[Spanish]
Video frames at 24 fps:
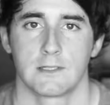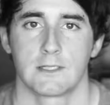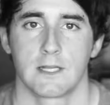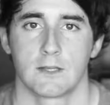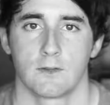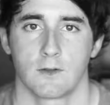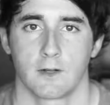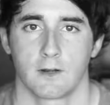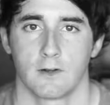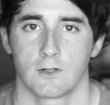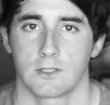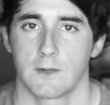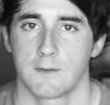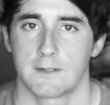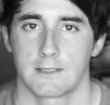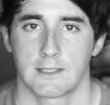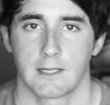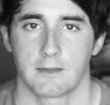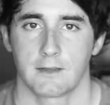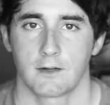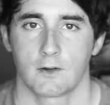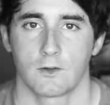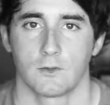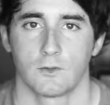pensando que no sabes
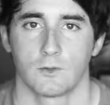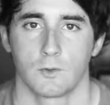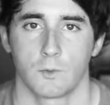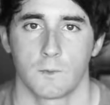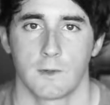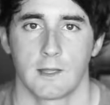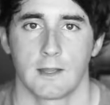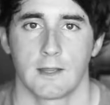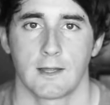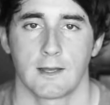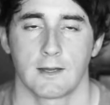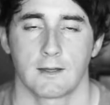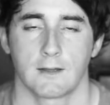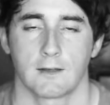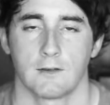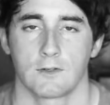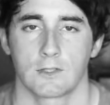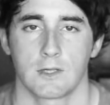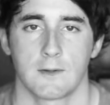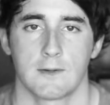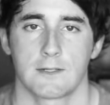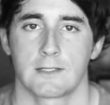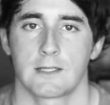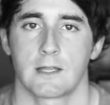qué hacer con tu vida, que
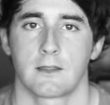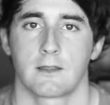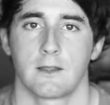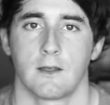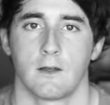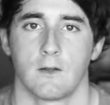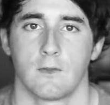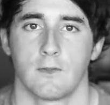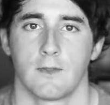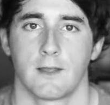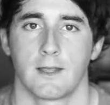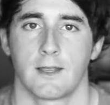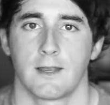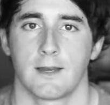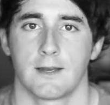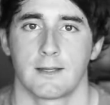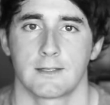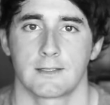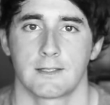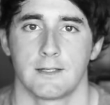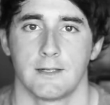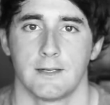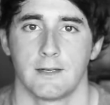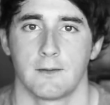no sabes hacia dónde
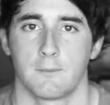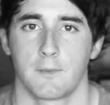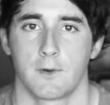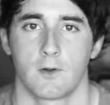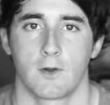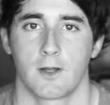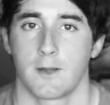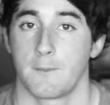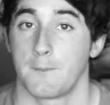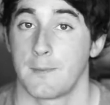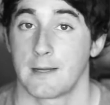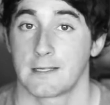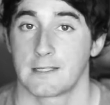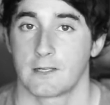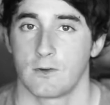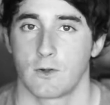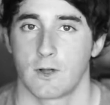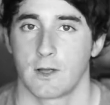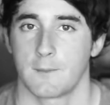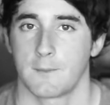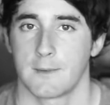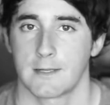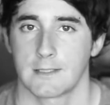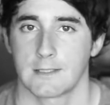quieres ir, pero que pase
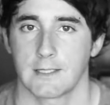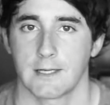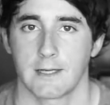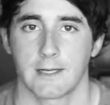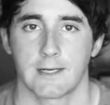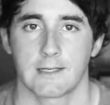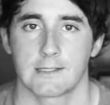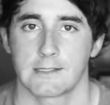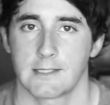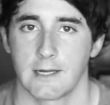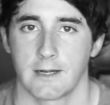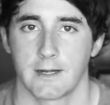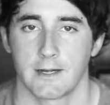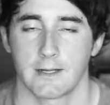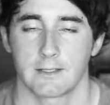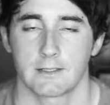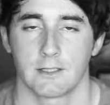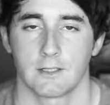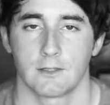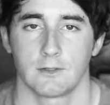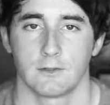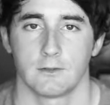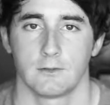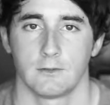lo que pase quieres tener
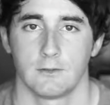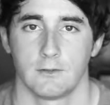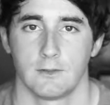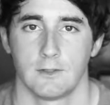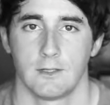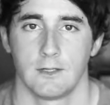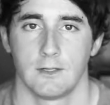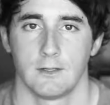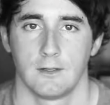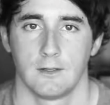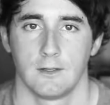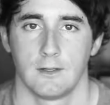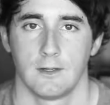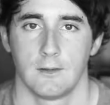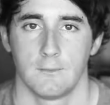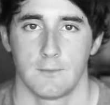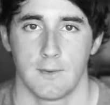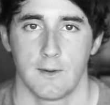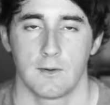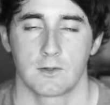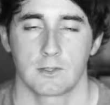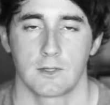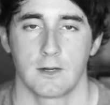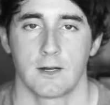éxito.
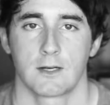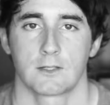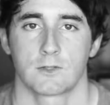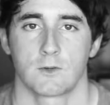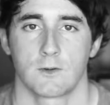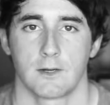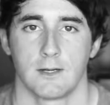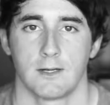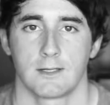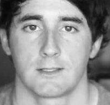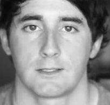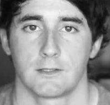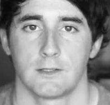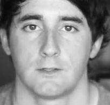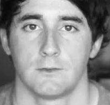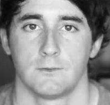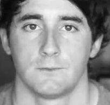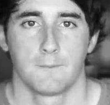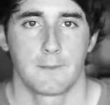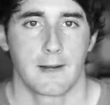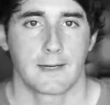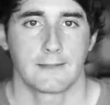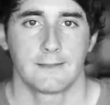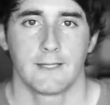Vamos a hablar sobre el éxito.
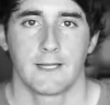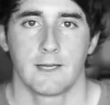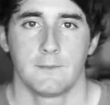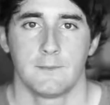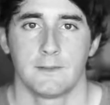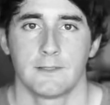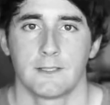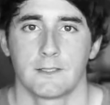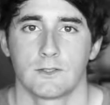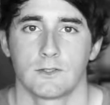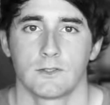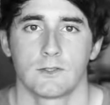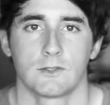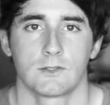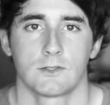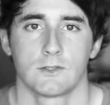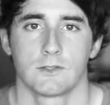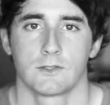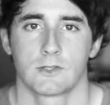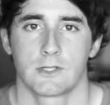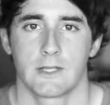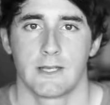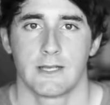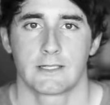Prácticamente todos
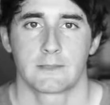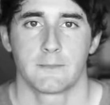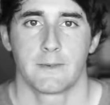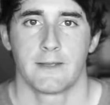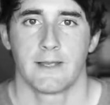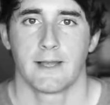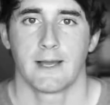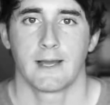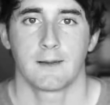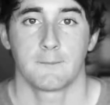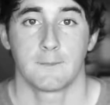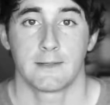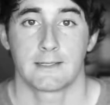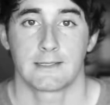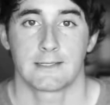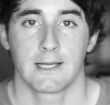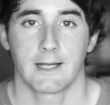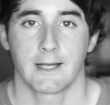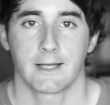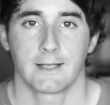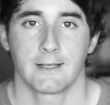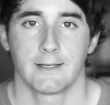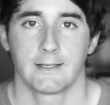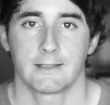los días me llegan
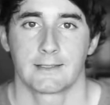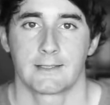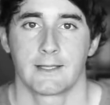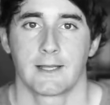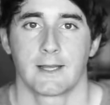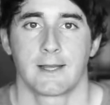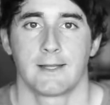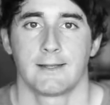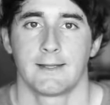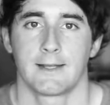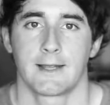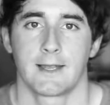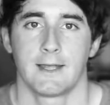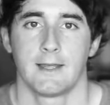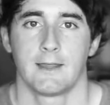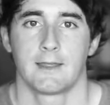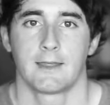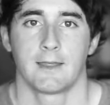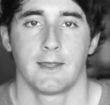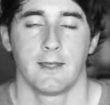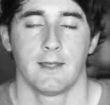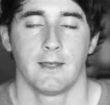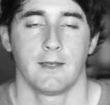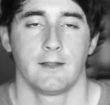mensajes de gente que
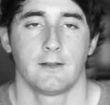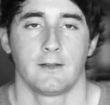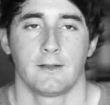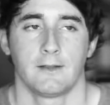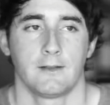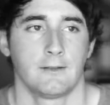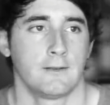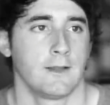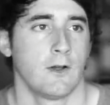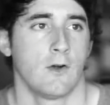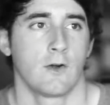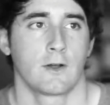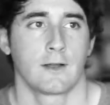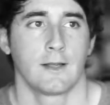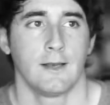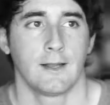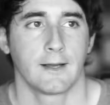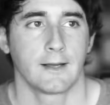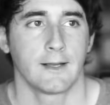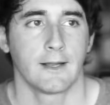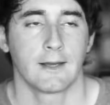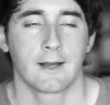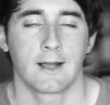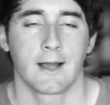dice, tengo que
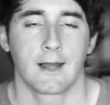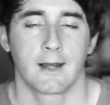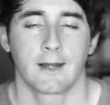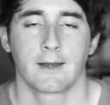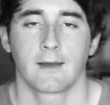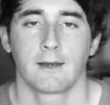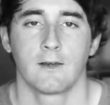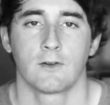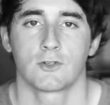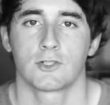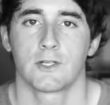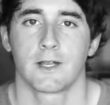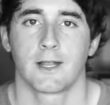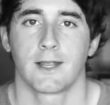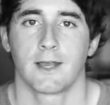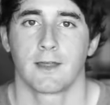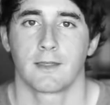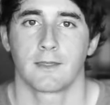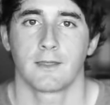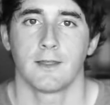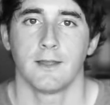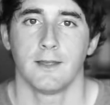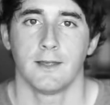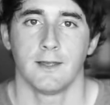elegir carrera y no sé qué
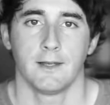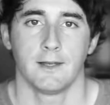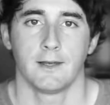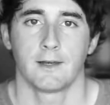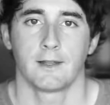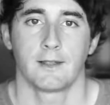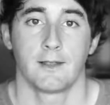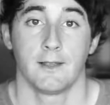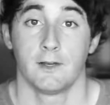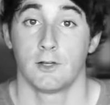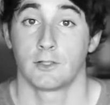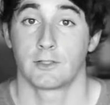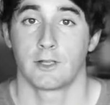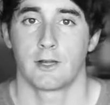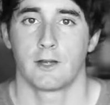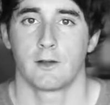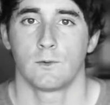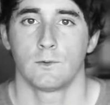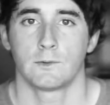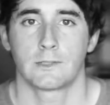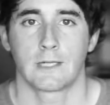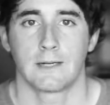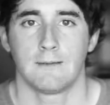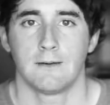hacer, quiero
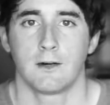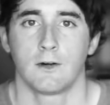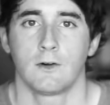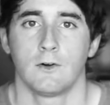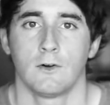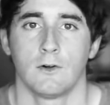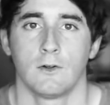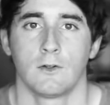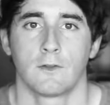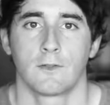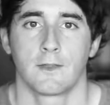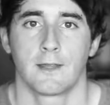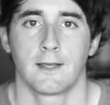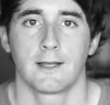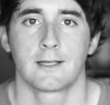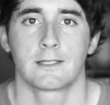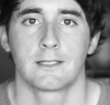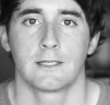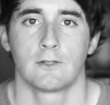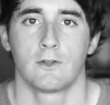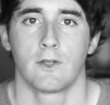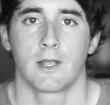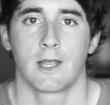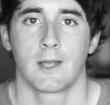tener un trabajo de
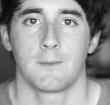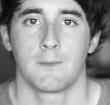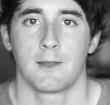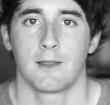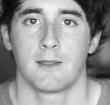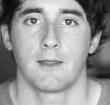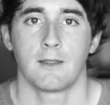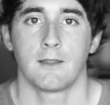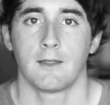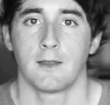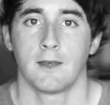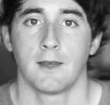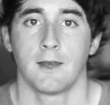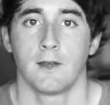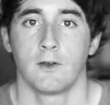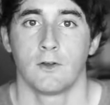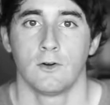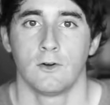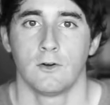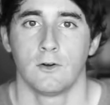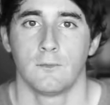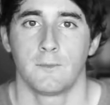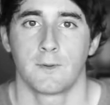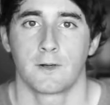éxito y que me dé
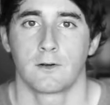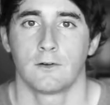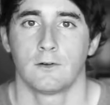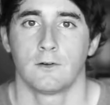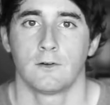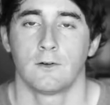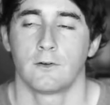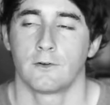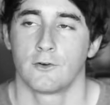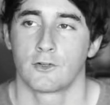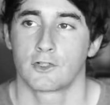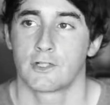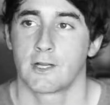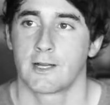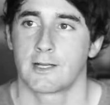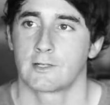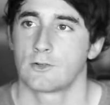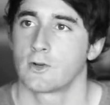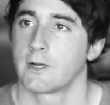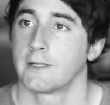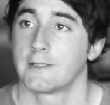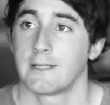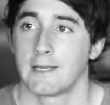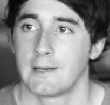dinero, pero no sé qué
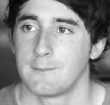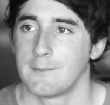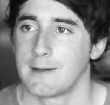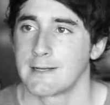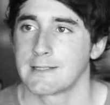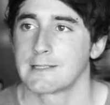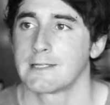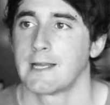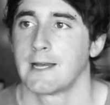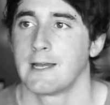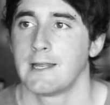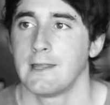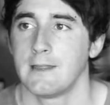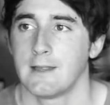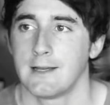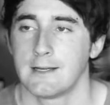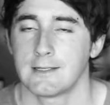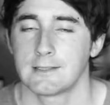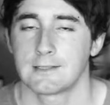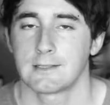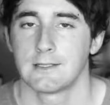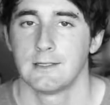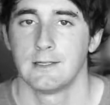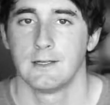es lo que tiene más
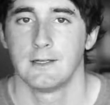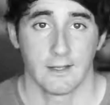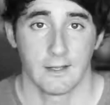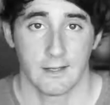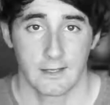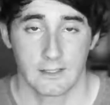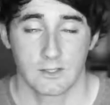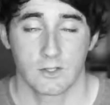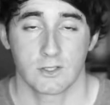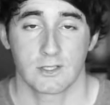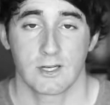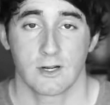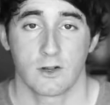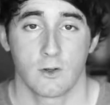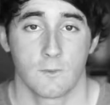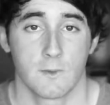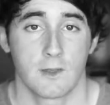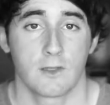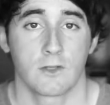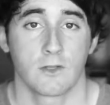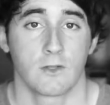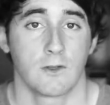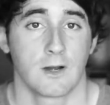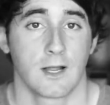salidas. Esto es el
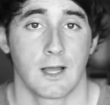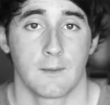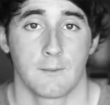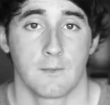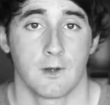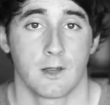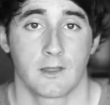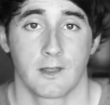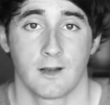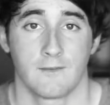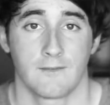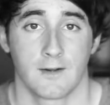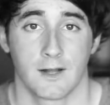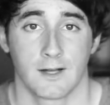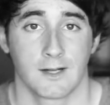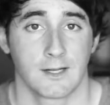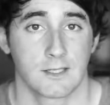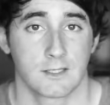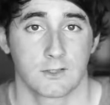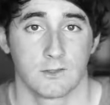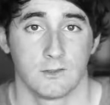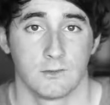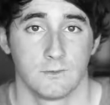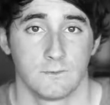comienzo del camino hacia el
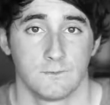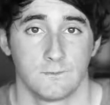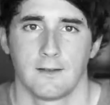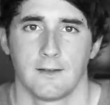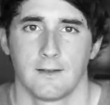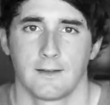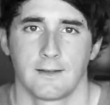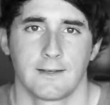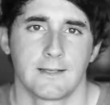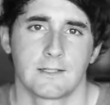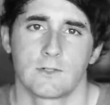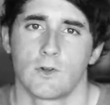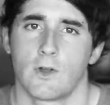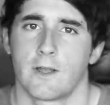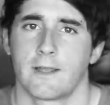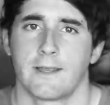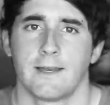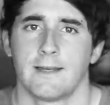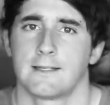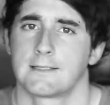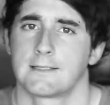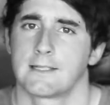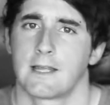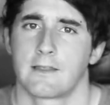fracaso. ¿Qué es lo que
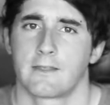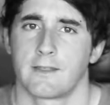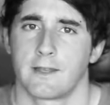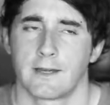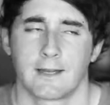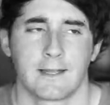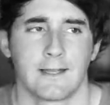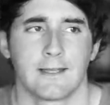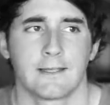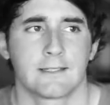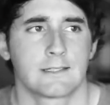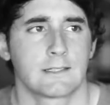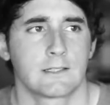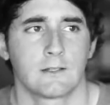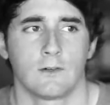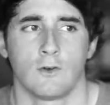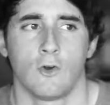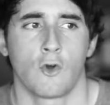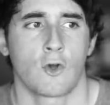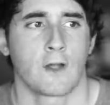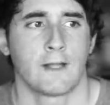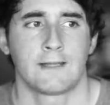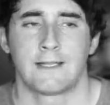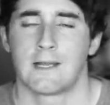quieres hacer? ¿Qué es
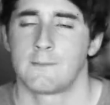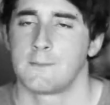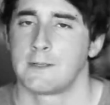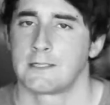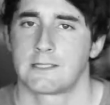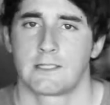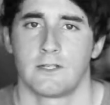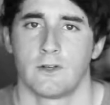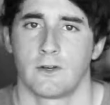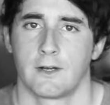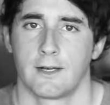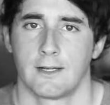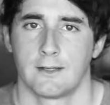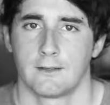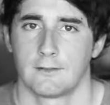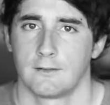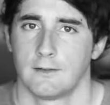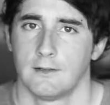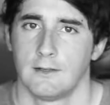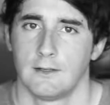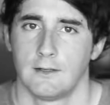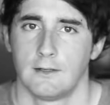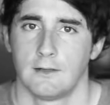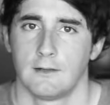lo que te apasiona?
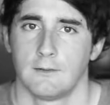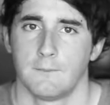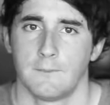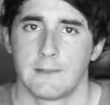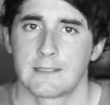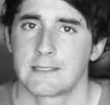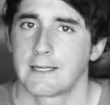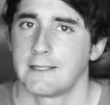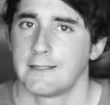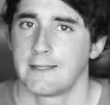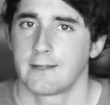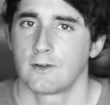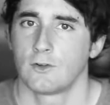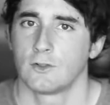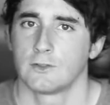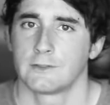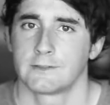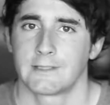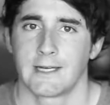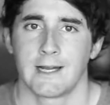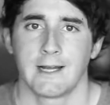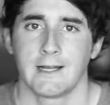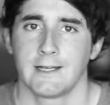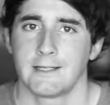¿Ves gente
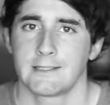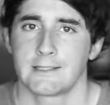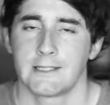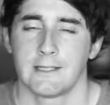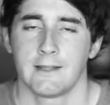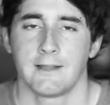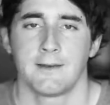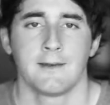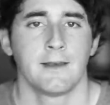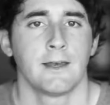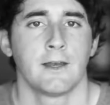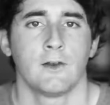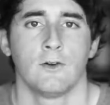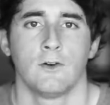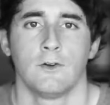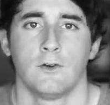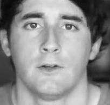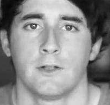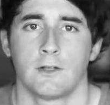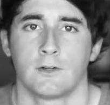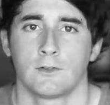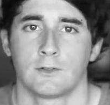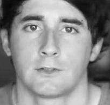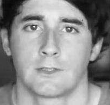con trajes y
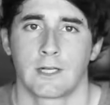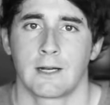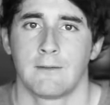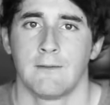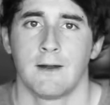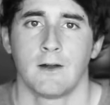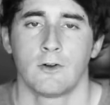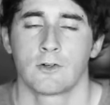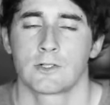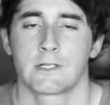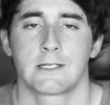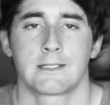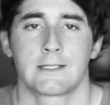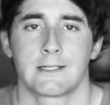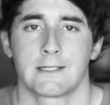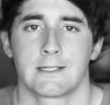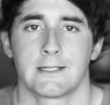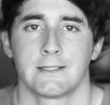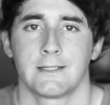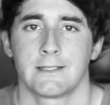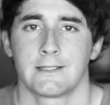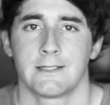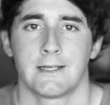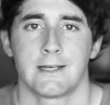dinero y con trabajos
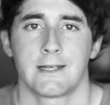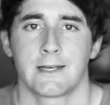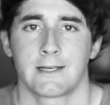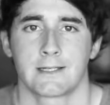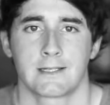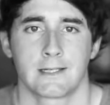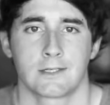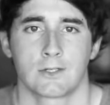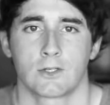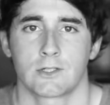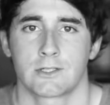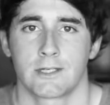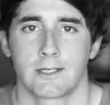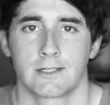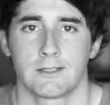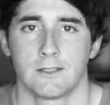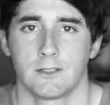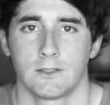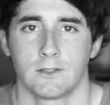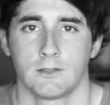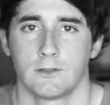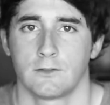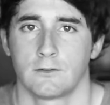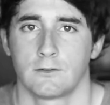estresantes y crees que eso es
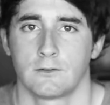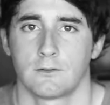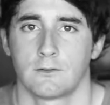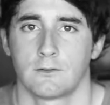éxito?